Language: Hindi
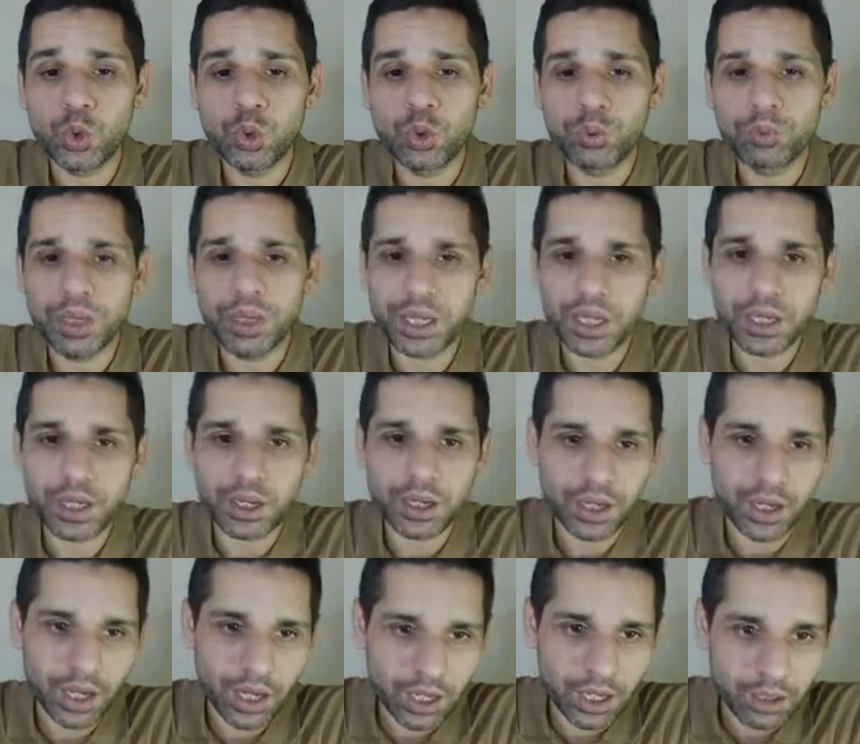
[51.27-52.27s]
मेरे
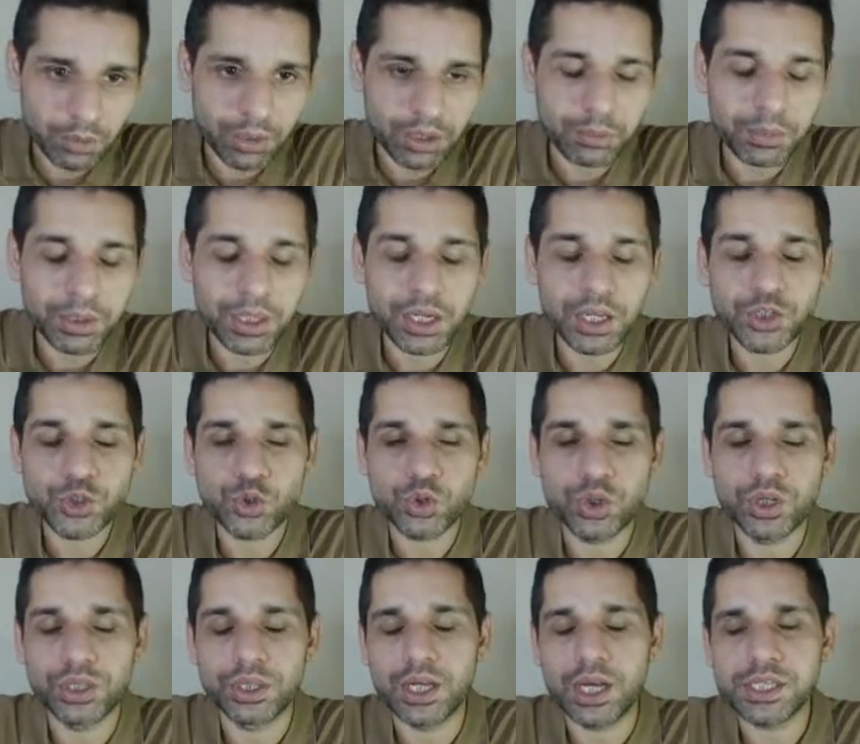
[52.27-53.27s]
ख्याल में मेरा जो
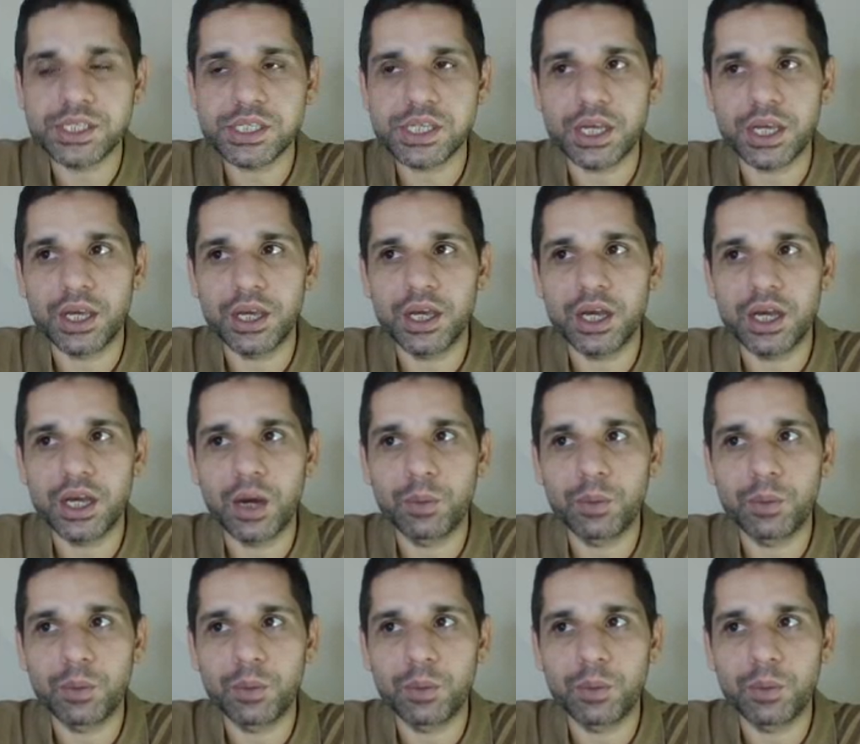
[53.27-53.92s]
अंदाज़ा है